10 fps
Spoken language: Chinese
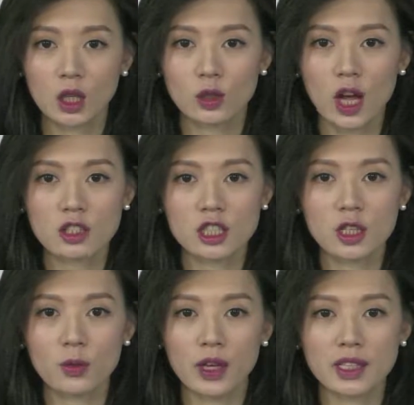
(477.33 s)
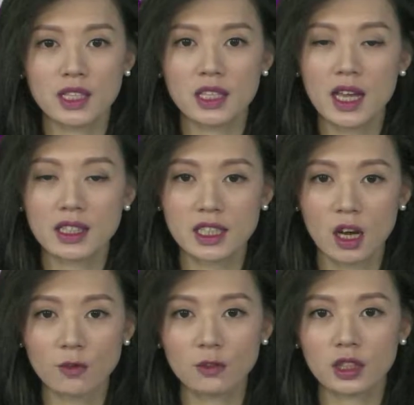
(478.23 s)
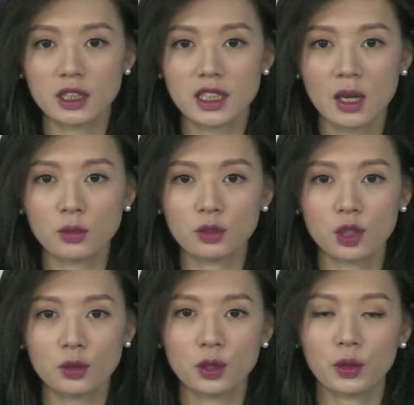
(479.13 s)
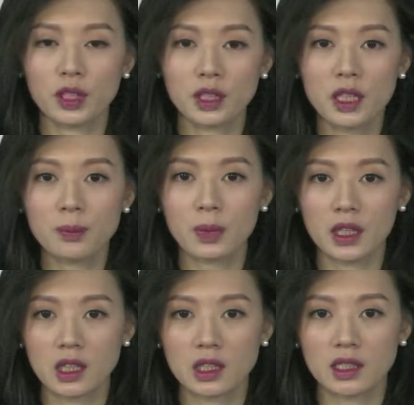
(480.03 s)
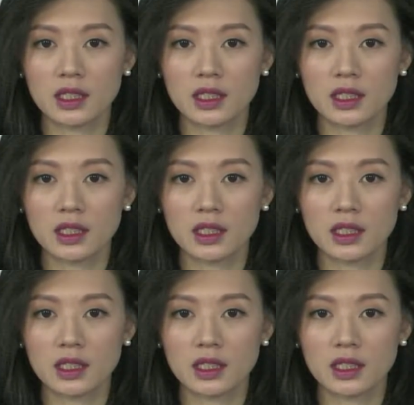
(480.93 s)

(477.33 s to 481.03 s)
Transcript: 主要是因为期内交付的项目中有一定比例的